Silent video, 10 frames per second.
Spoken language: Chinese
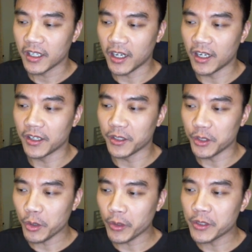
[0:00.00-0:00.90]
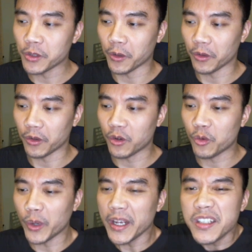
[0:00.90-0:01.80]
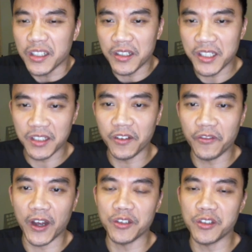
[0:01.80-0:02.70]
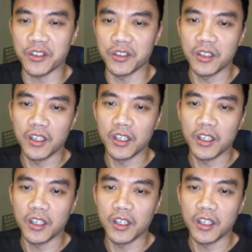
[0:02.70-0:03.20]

呃，用一种规则性的方式，